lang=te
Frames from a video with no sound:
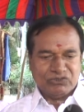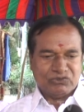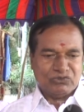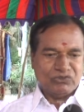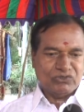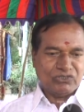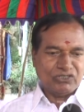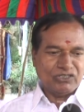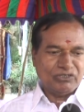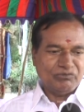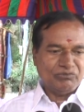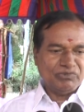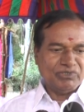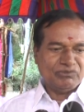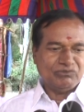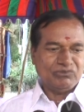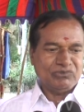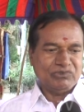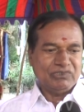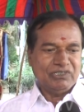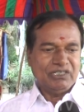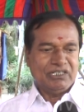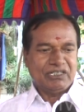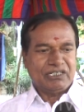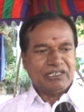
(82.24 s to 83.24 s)
చేసుకుంటున్నాం మేము
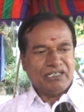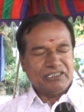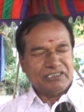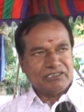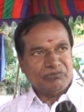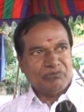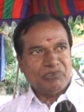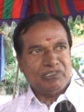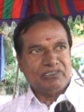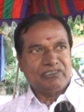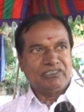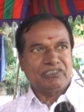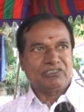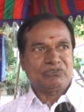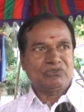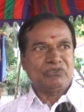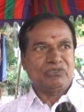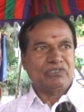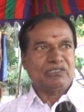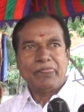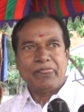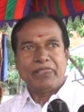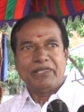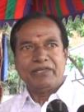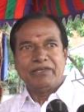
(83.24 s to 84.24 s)
కలిసిమెలిసి
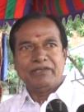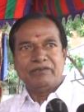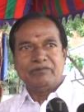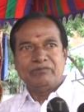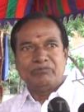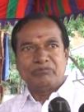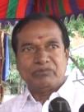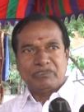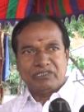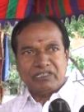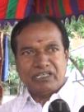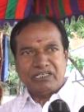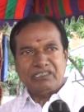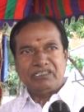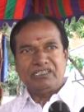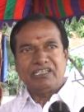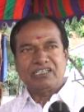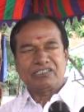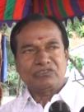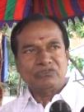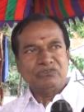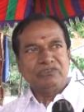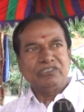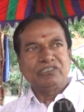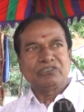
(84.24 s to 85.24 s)
చేసుకుంటున్నాం టెన్
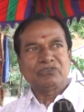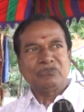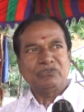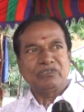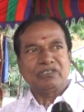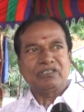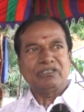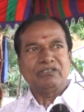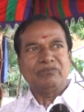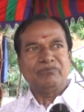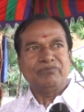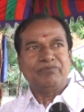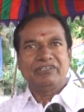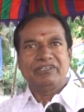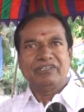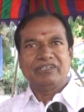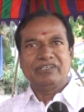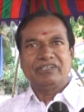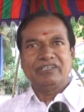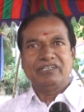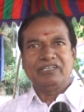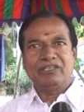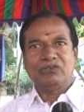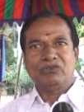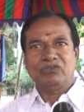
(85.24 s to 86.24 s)
ఇయర్స్ నుంచి చేసుకుంటున్నాం
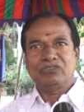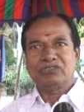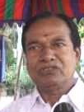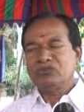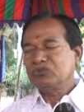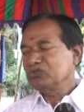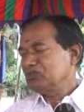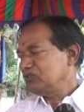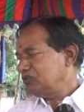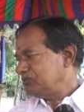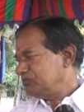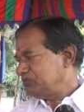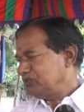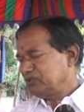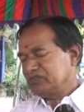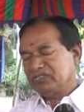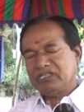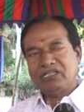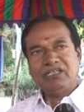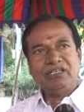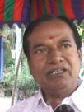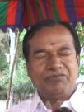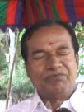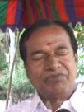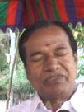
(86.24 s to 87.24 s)
ఈరోజు కుంకుమ పూజ
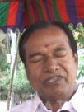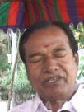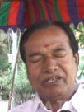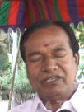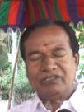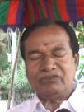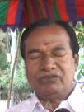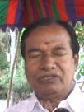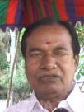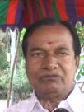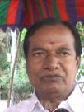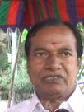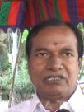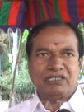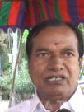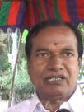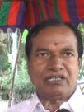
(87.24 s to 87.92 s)
అది కూడా